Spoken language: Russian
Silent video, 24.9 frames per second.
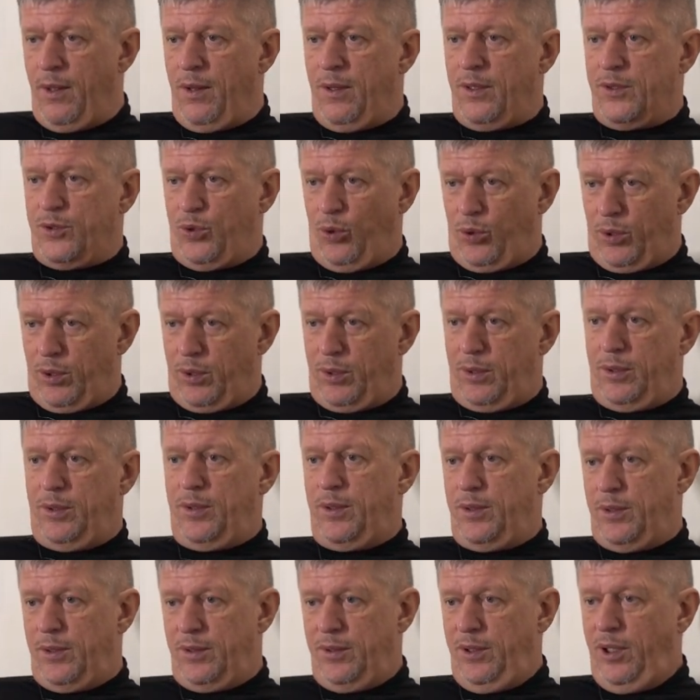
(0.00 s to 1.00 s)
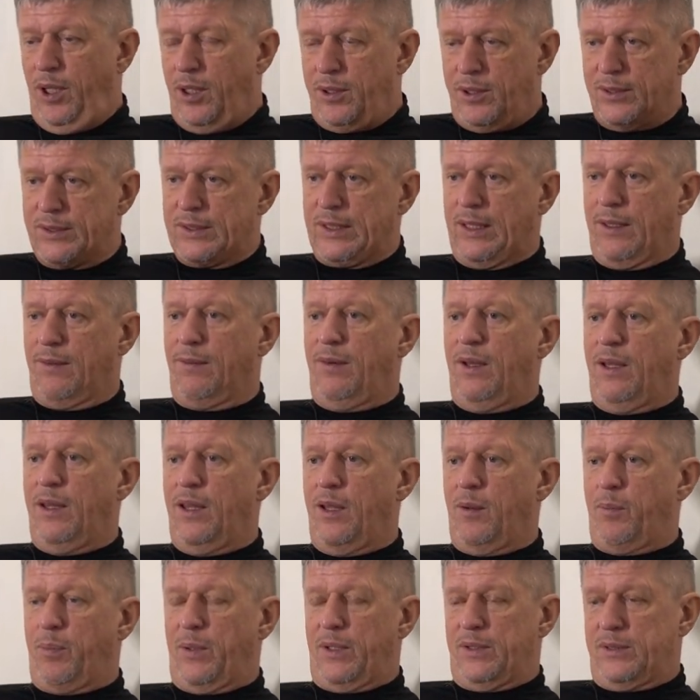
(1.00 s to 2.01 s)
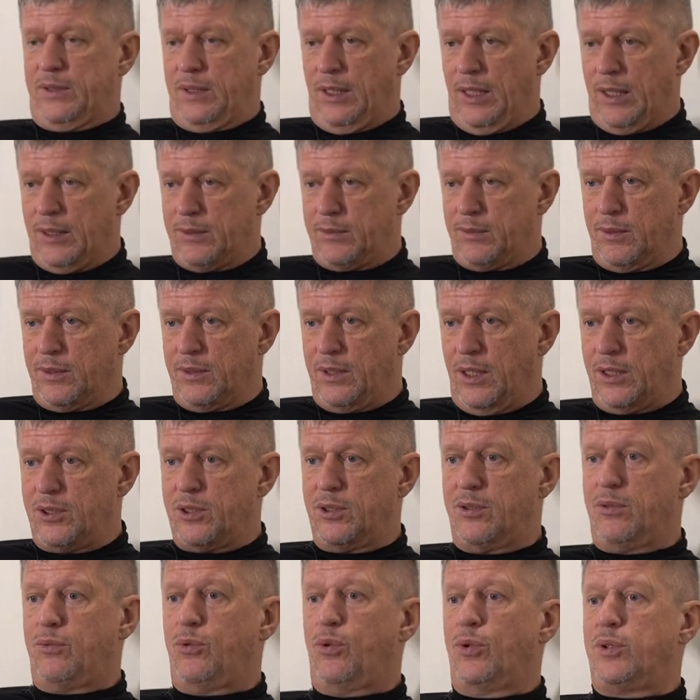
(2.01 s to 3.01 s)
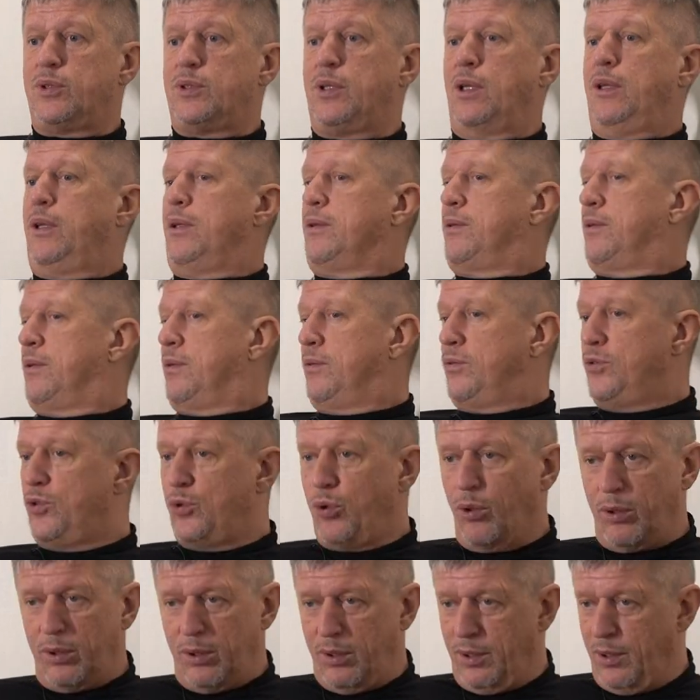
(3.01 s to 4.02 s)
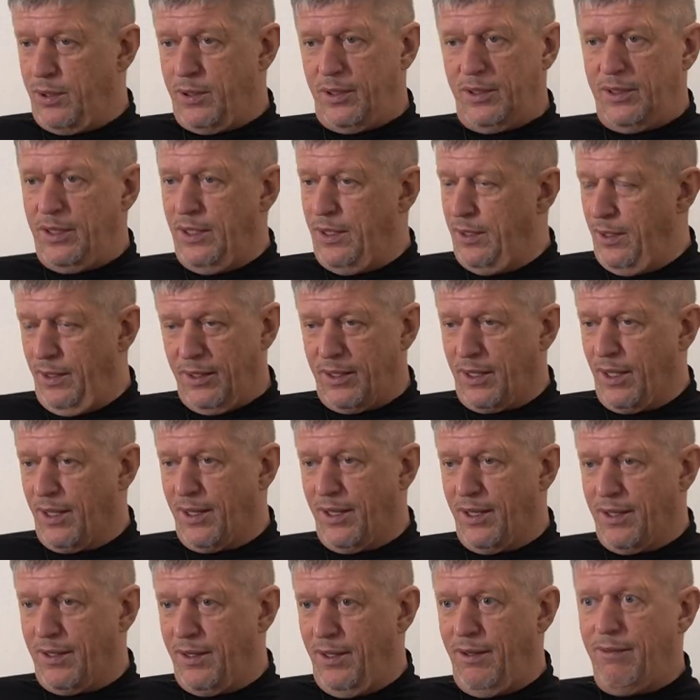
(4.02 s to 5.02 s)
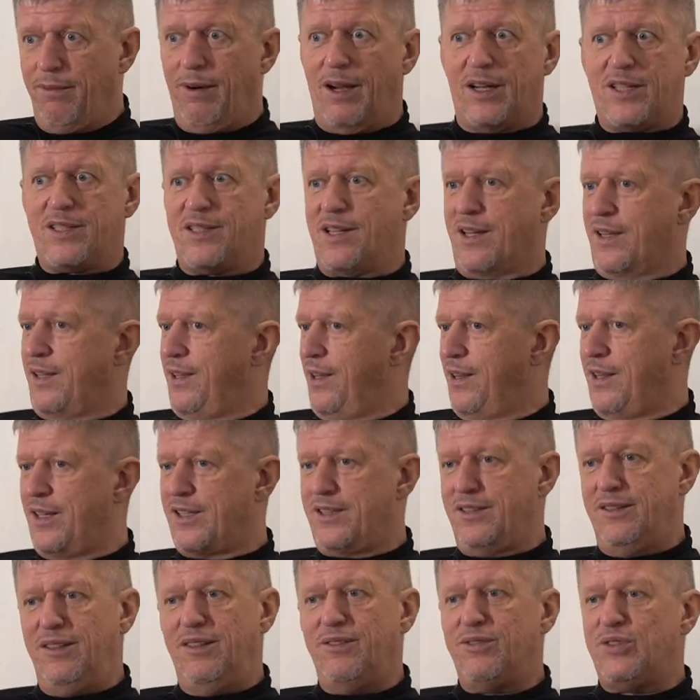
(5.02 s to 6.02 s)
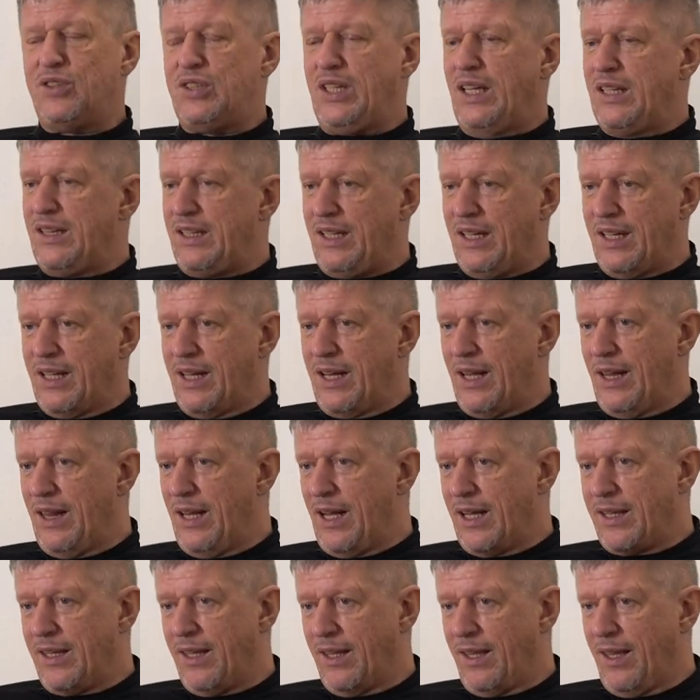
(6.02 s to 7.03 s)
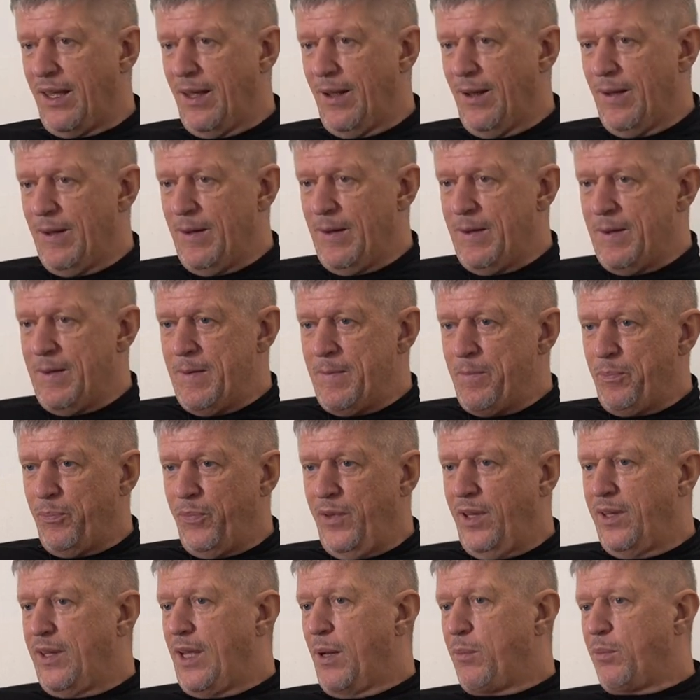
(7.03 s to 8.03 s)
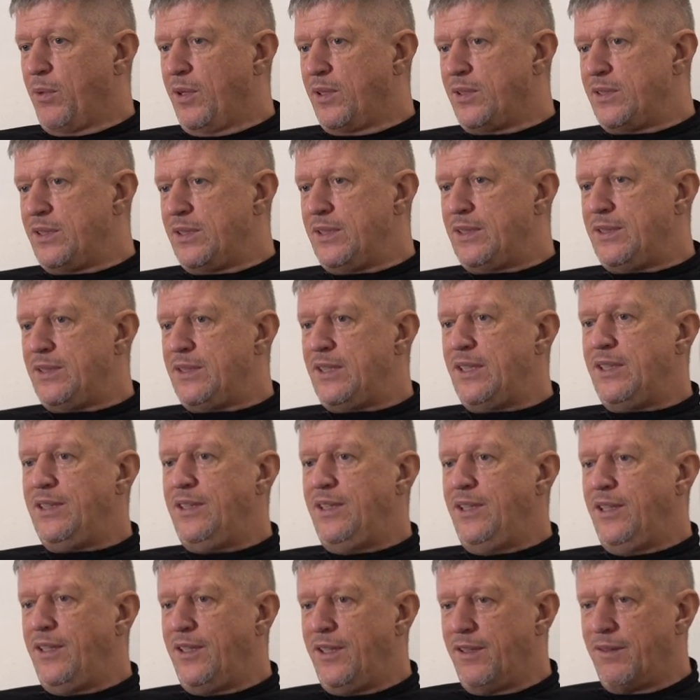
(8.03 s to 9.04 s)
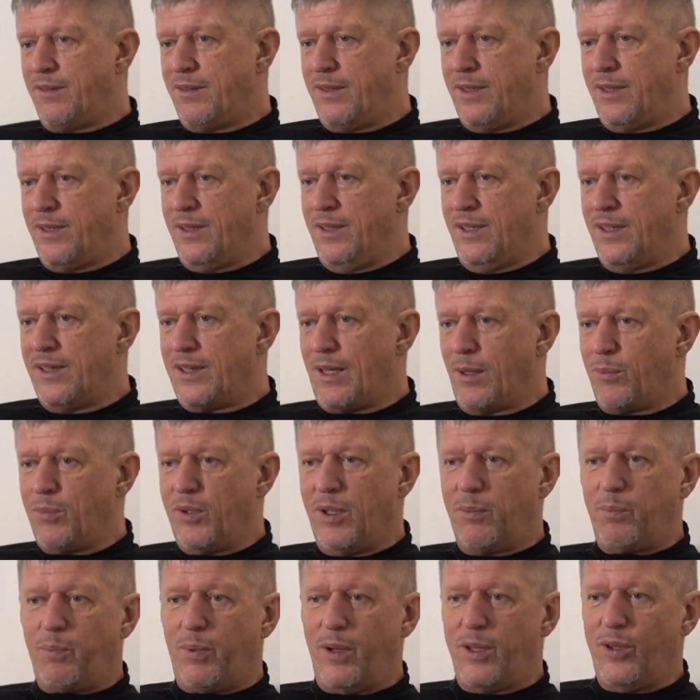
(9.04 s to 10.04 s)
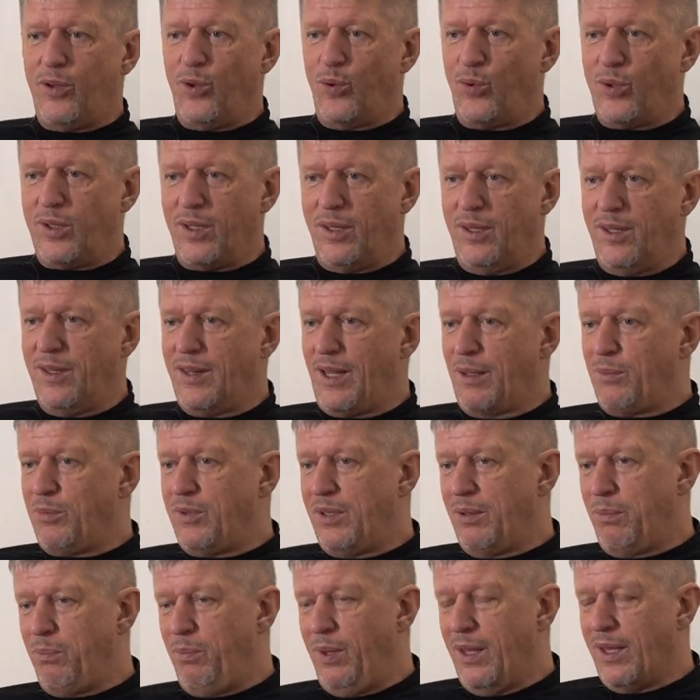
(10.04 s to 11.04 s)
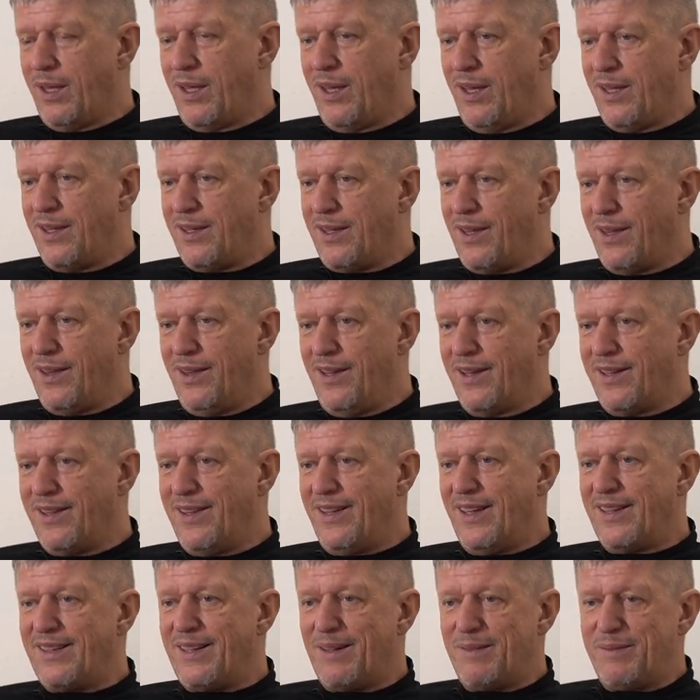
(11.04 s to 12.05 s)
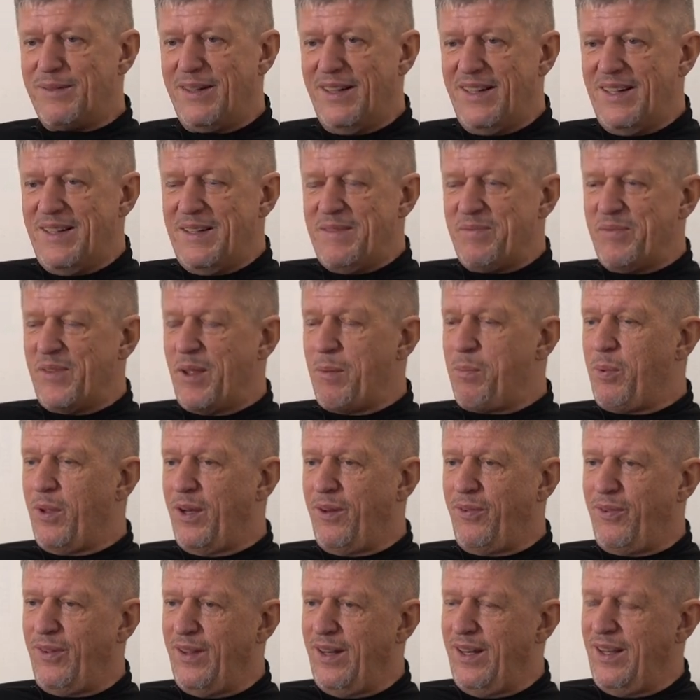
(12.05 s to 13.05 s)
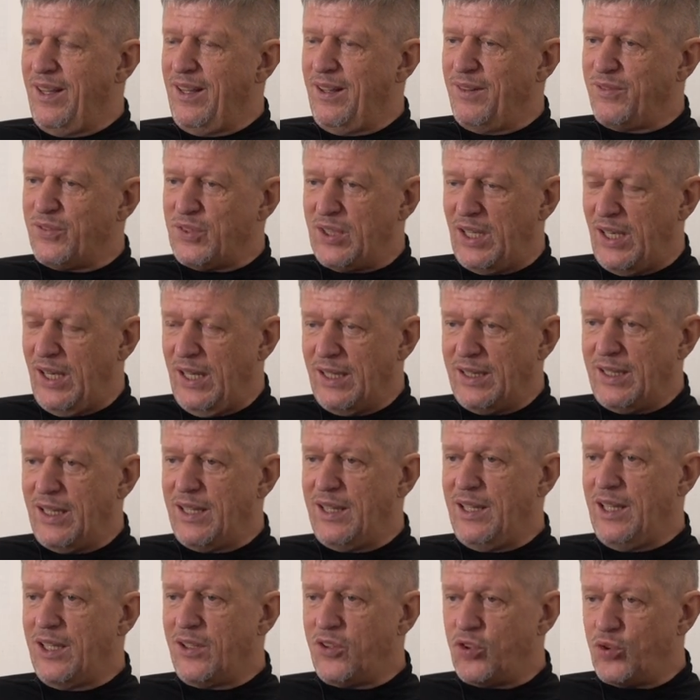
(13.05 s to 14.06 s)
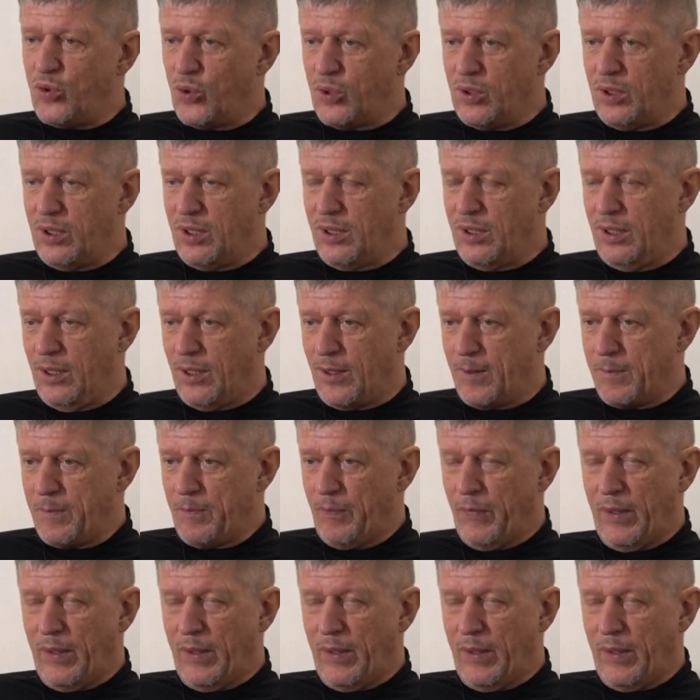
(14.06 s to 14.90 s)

что нет искривления пространства, значит, точно нет черных дыр никаких, неважно где, даже не в центре галактики не там, где сидите вы, не там, где поете, не там, где бегаете, нигде там на периферии Вселенной нет черных дыр.